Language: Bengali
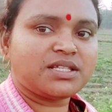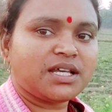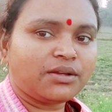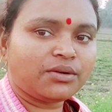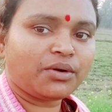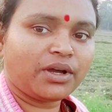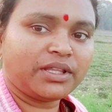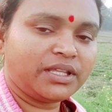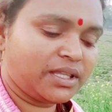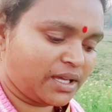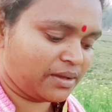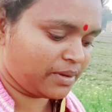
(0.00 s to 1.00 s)
যাই হোক
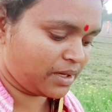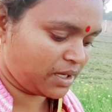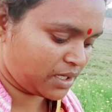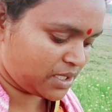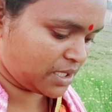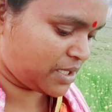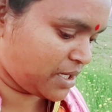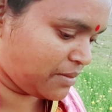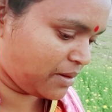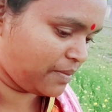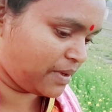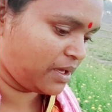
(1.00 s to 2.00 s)
কয়দিন থেকে মানে
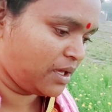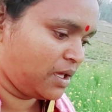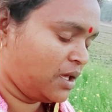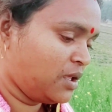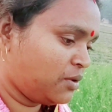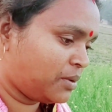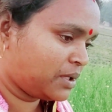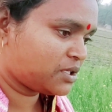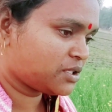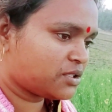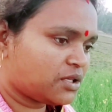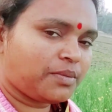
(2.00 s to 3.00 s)
ঠিকঠাকভাবে তোমাদের
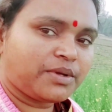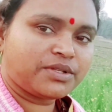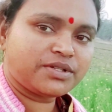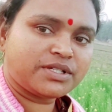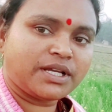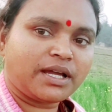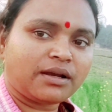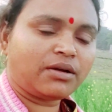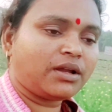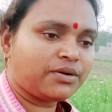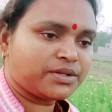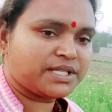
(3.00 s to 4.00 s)
সঙ্গে সব কিছু শেয়ার
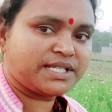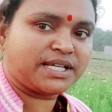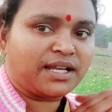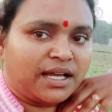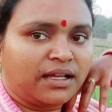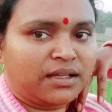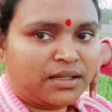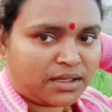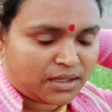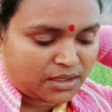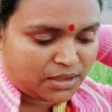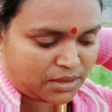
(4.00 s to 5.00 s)
করা হচ্ছে না
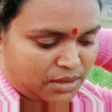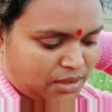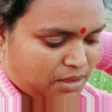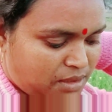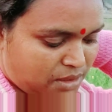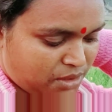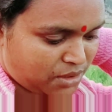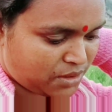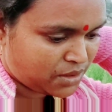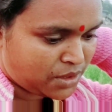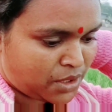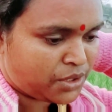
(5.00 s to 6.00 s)
হ্যাঁ,
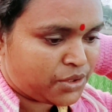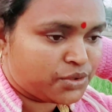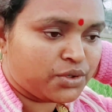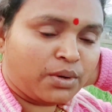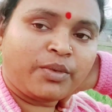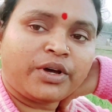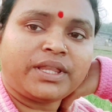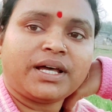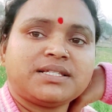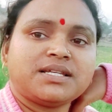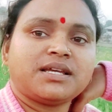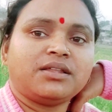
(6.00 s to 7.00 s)
সময়
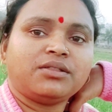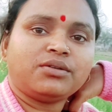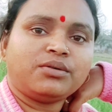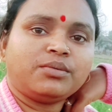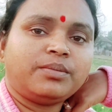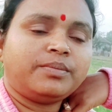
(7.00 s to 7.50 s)
থাকছে কিন্তু